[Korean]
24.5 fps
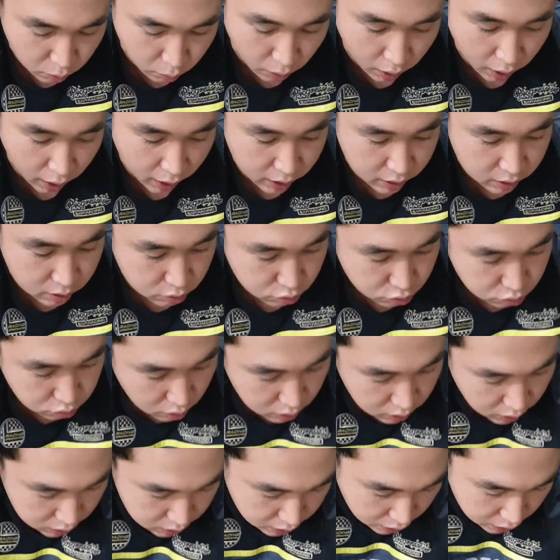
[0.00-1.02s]
뭐 과일을
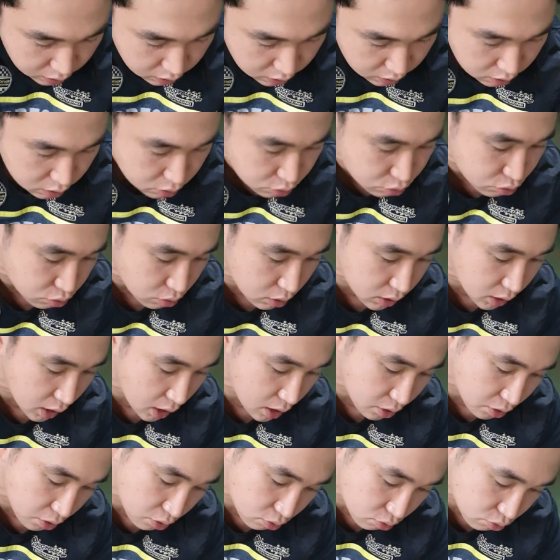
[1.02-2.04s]
주거나 젤리를 주거나
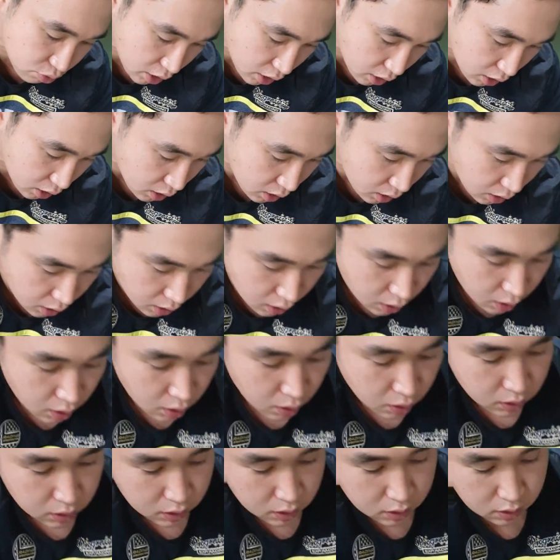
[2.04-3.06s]
할 경우에
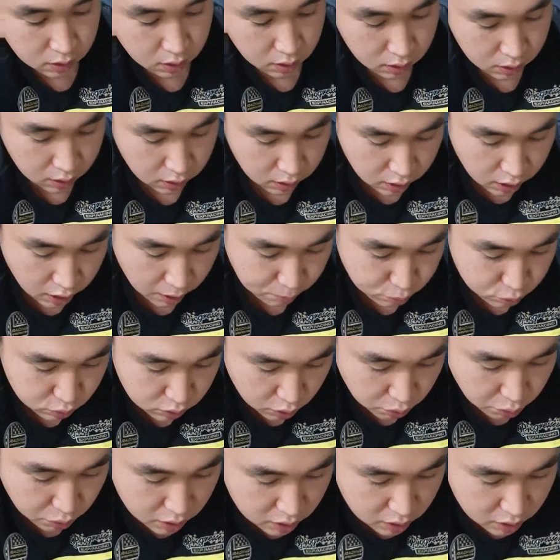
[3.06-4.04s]
그러 거기에 붙는